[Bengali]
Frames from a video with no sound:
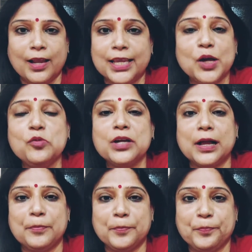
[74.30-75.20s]
কেউ না
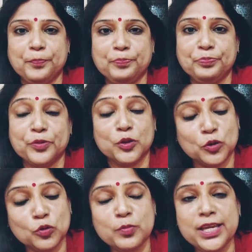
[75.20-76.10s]

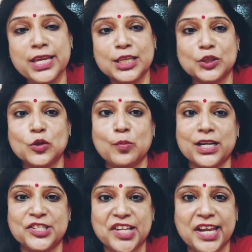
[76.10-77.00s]
তুমি তোমার
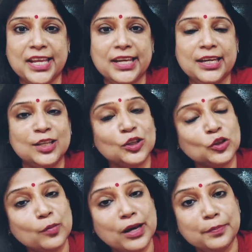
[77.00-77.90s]
চ্যানেল
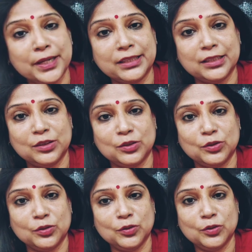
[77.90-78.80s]
তোমার ব্যক্তিত্ব
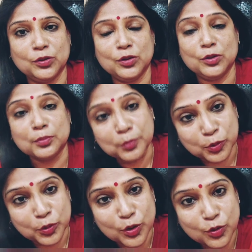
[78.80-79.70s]

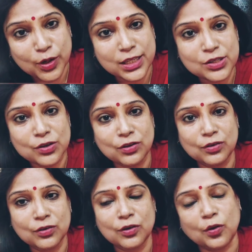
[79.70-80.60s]
ভুল করেছ
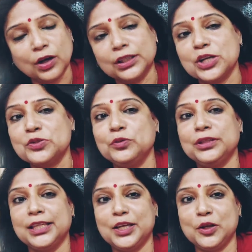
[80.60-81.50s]
কথা
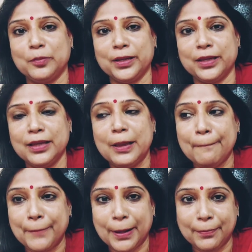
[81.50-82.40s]
শুনতেই হবে
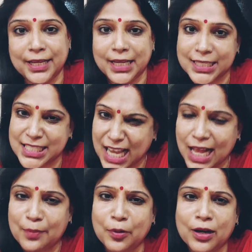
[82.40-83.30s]
পাবলিক যা
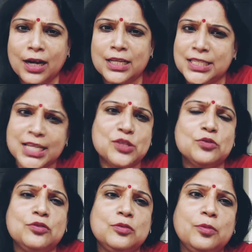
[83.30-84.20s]
বলার
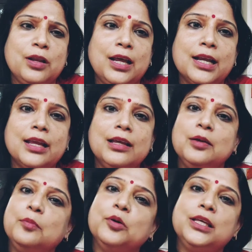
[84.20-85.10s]
যেটুকুন বলার
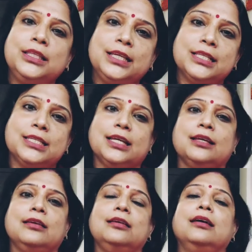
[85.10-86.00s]
বলে দিয়েছে
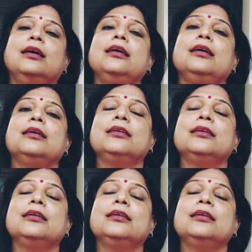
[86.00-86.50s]
হ্যাঁ